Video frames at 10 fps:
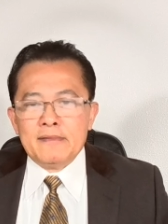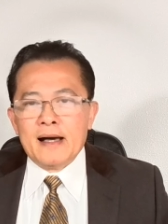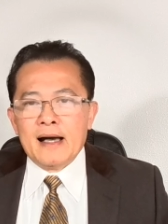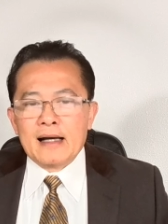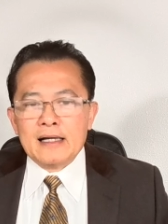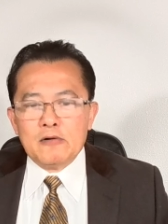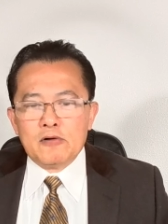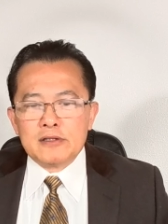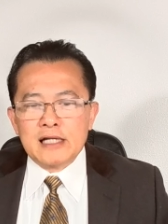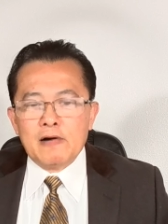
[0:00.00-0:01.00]
và cái
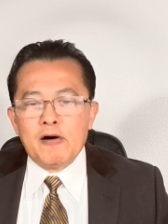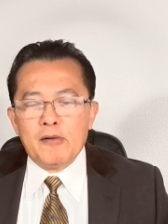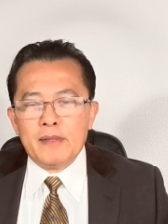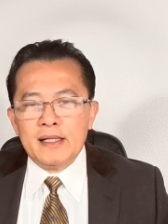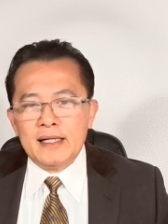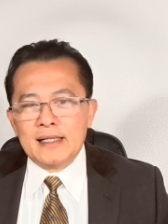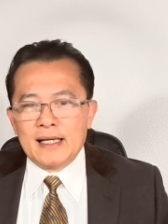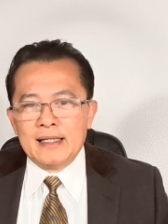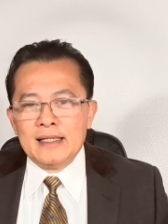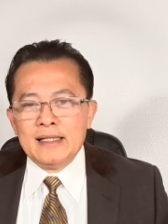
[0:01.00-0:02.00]
cuộc town hall meeting
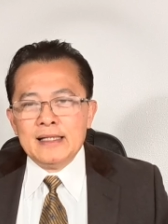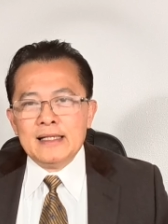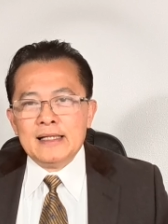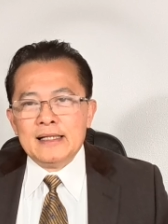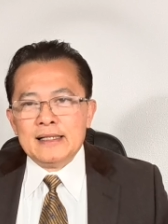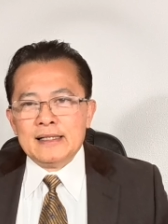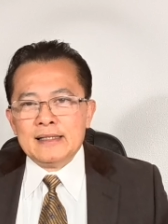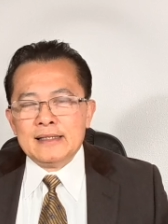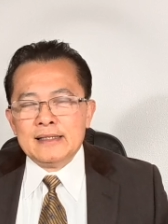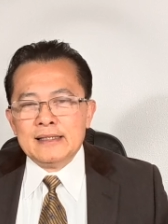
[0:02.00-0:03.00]
này
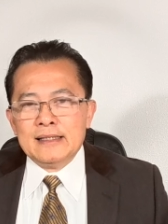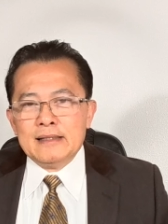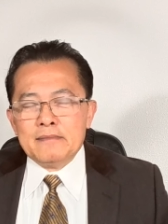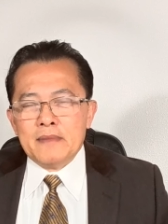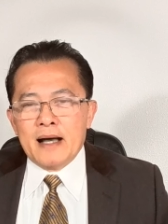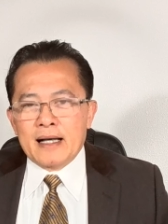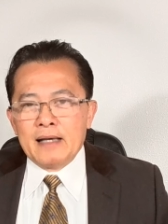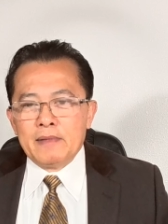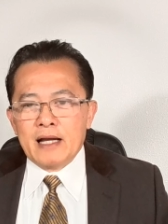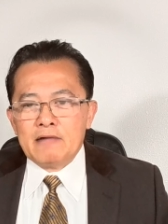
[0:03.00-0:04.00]
uh, bà
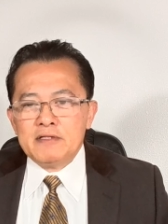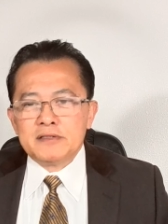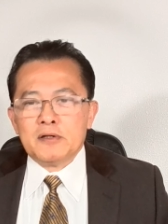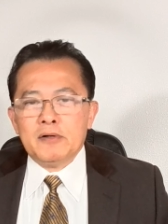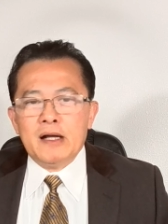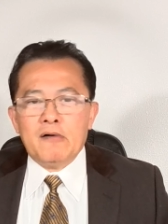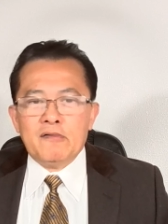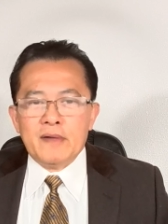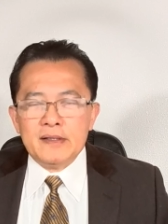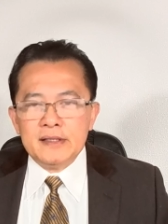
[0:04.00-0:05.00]
Kamala Harris đối
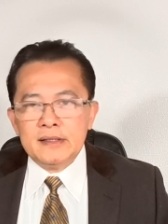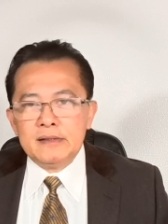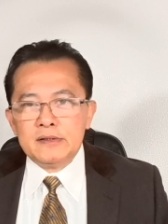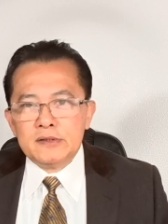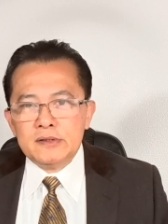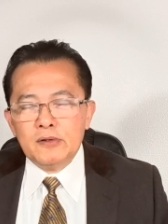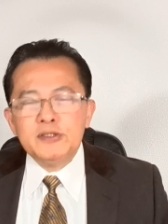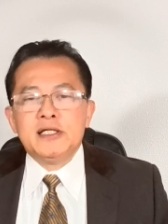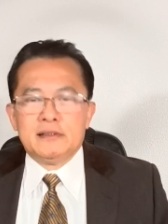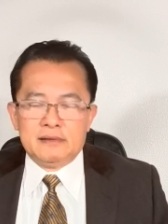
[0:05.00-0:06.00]
đầu với thứ
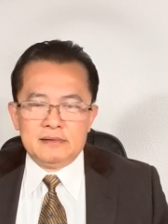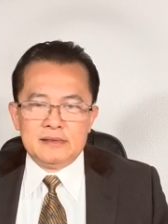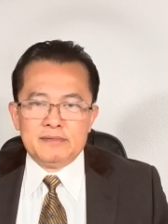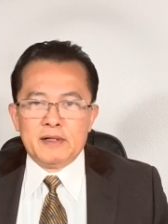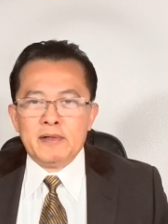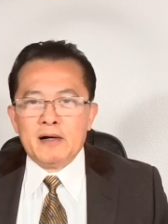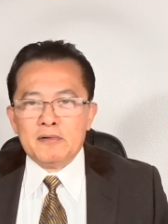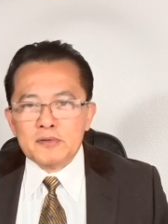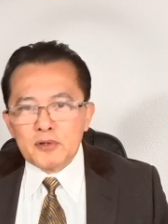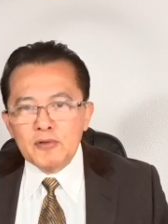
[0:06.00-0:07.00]
đối diện thì phải đối
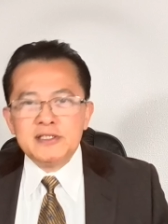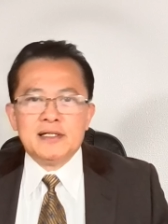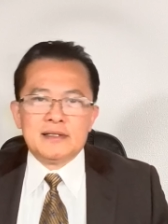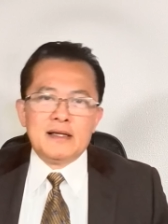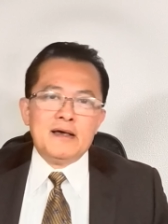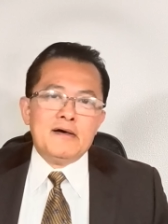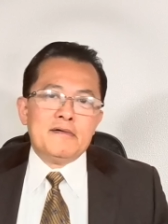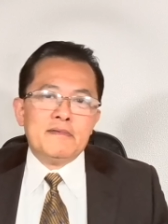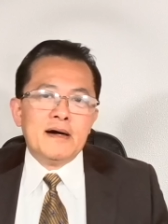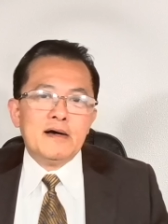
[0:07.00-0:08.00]
đầu đối diện
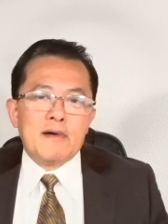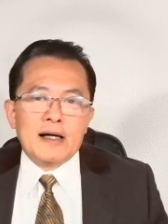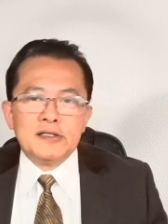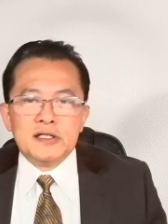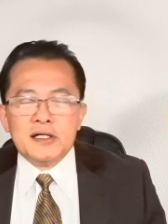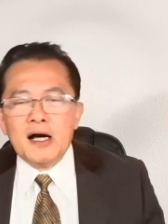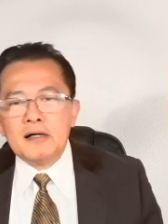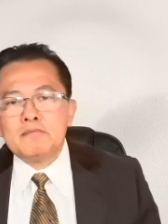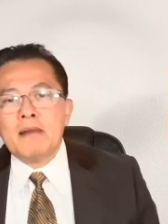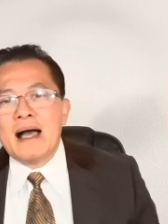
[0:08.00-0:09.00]
với khoảng chừng
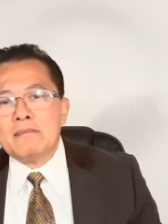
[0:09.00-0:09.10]
hơn